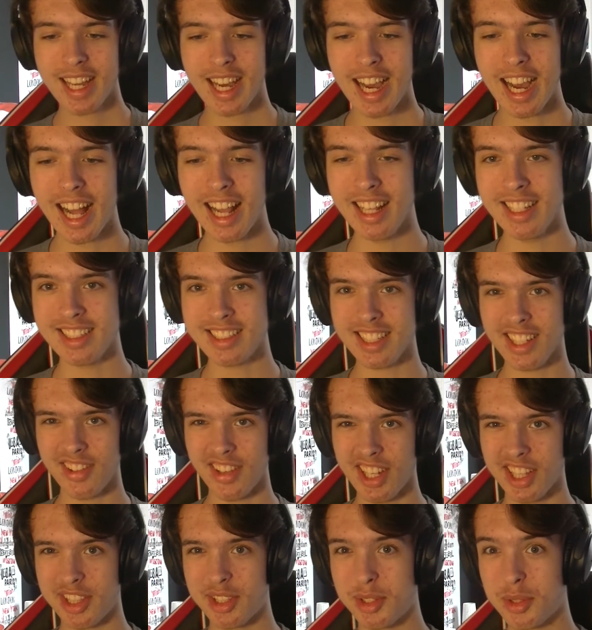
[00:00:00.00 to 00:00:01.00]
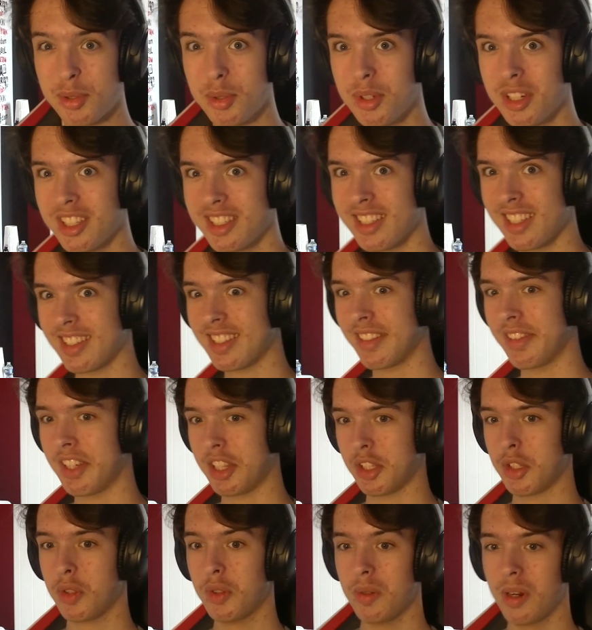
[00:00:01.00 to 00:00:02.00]
Ah, ça va être cool, ça, ça va on
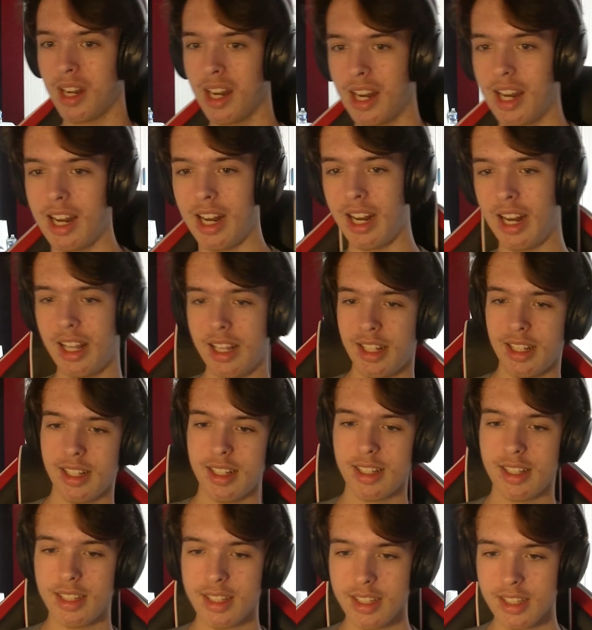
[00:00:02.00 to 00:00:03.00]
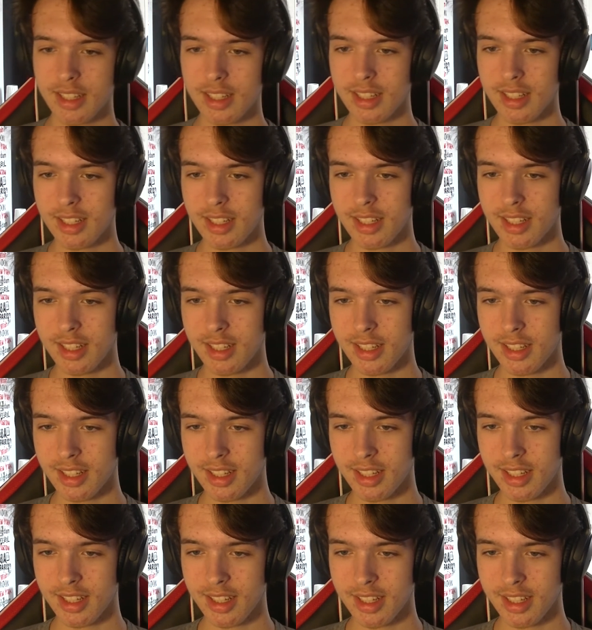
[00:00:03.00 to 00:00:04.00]
être On peut voter pour lui Ah non, on peut pas
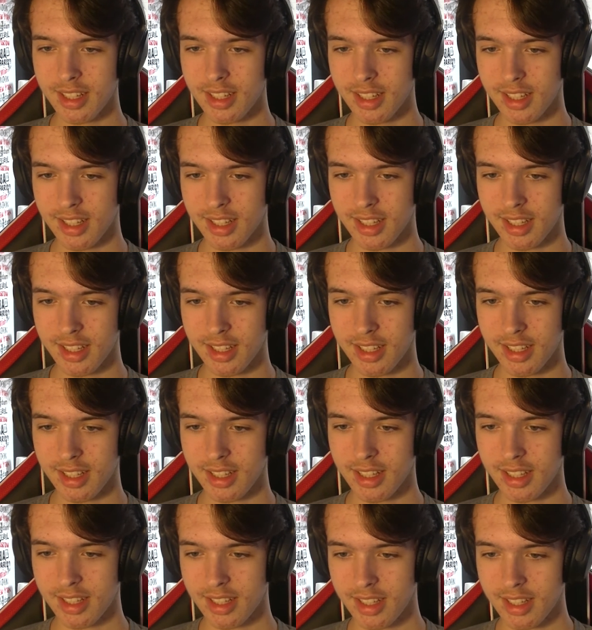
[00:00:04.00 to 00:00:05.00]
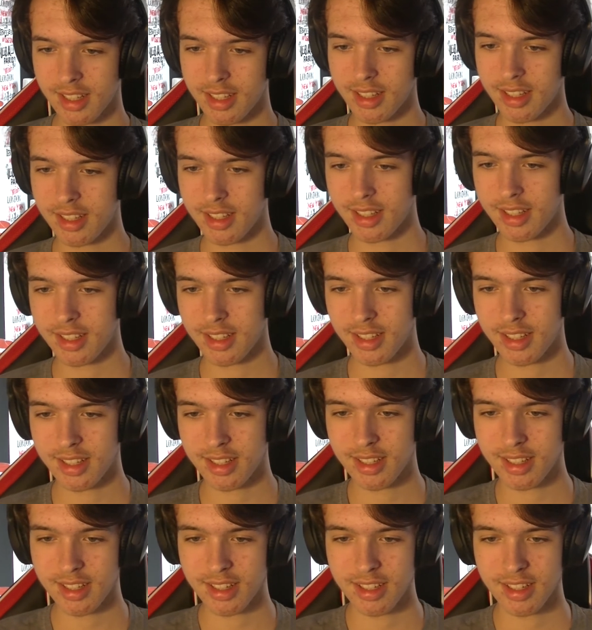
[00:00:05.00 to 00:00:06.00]
voter pour le, sorcier.
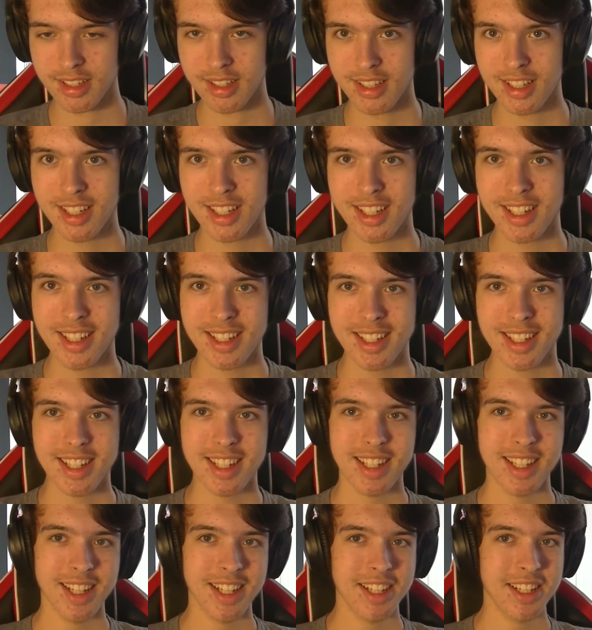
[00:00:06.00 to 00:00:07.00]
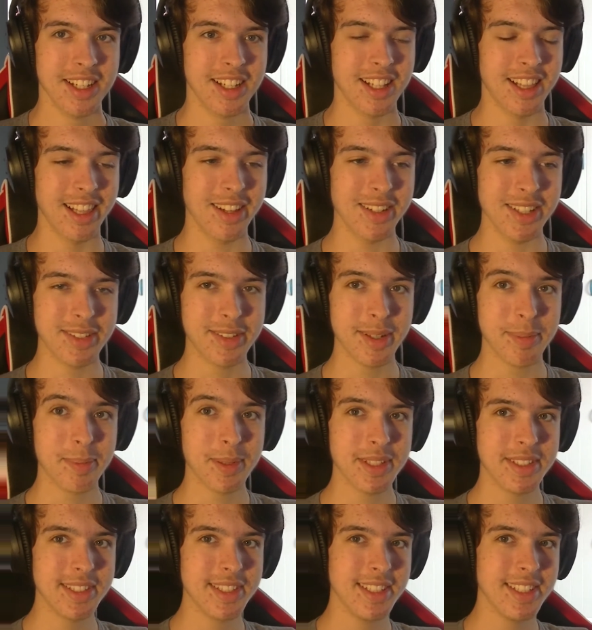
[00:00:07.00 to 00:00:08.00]
On n'a pas le droit. Là, on va se faire
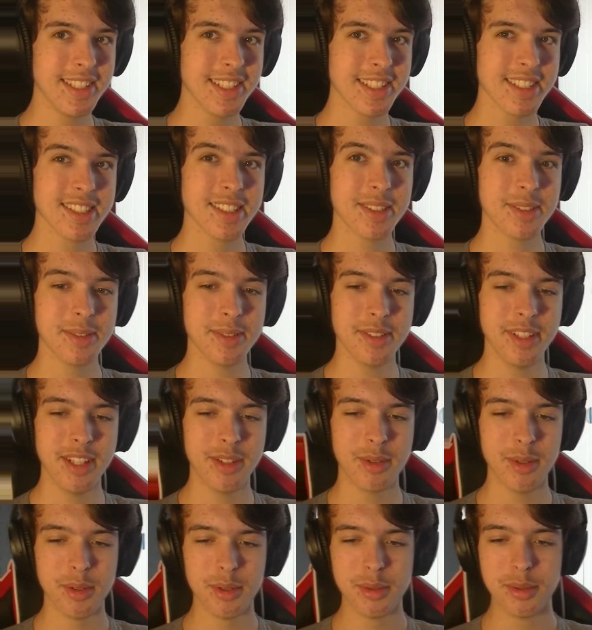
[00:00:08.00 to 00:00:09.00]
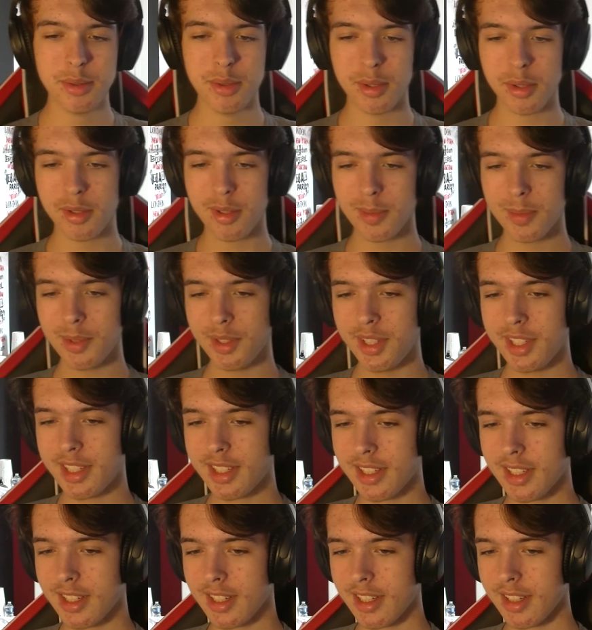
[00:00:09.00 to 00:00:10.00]
plaisir. On est deux loups, on
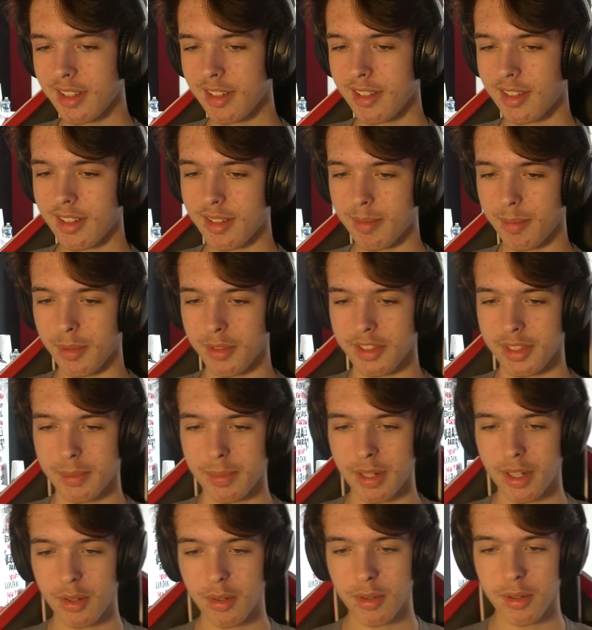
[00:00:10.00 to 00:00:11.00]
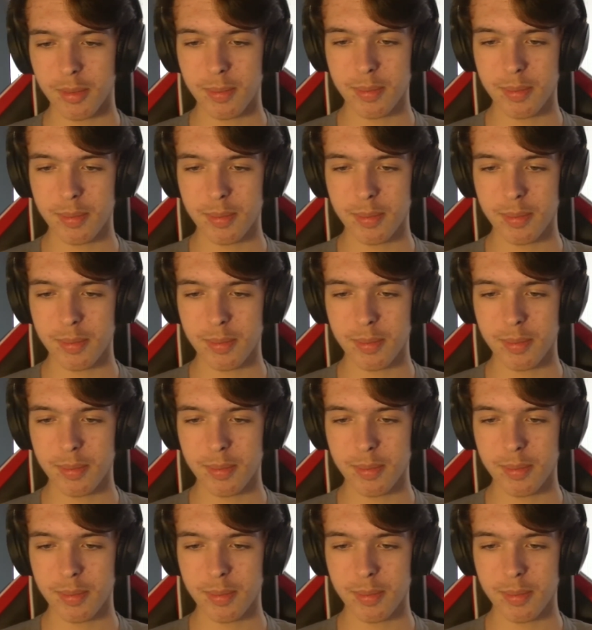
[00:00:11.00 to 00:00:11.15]
communique. Bon, c'est pas le ah. rôle le